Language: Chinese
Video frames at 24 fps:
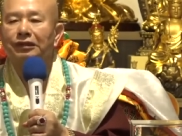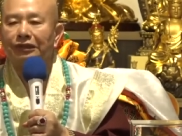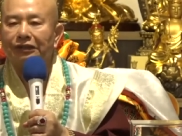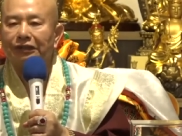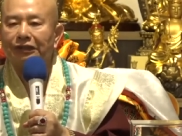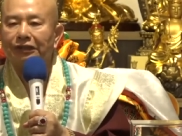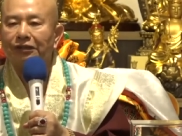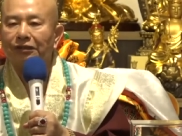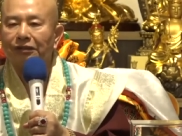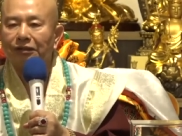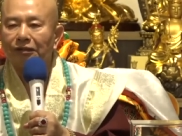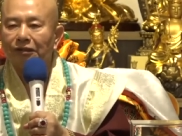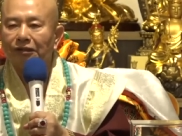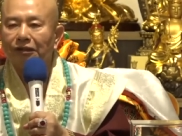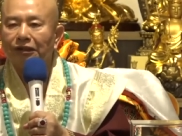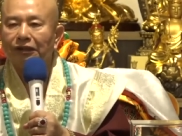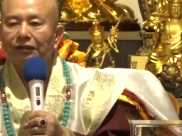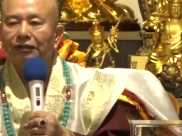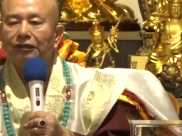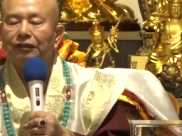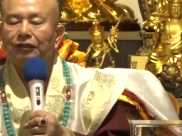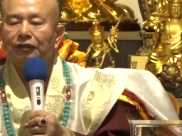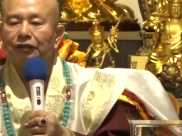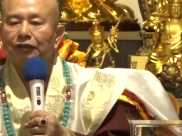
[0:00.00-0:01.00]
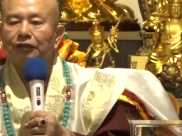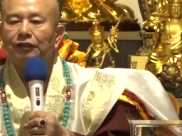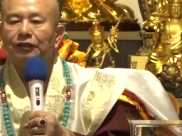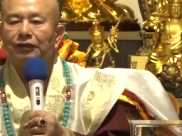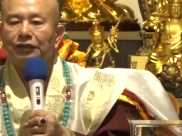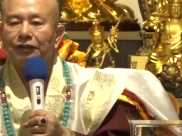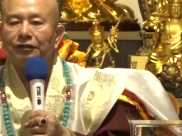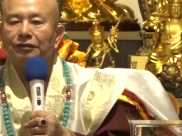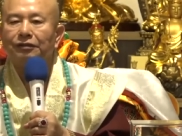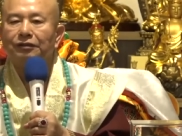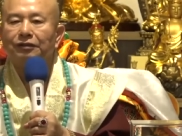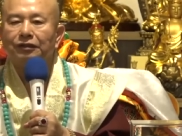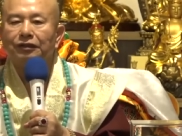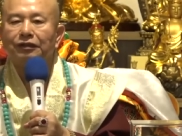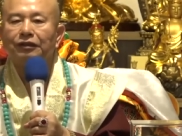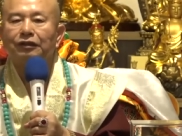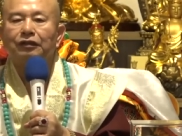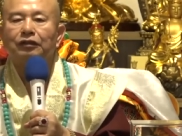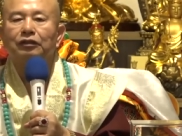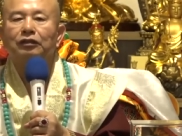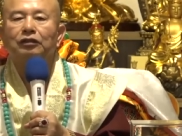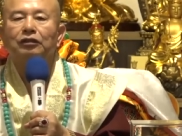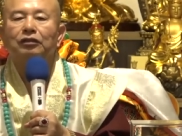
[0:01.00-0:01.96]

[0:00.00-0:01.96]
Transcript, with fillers: 青地，青地，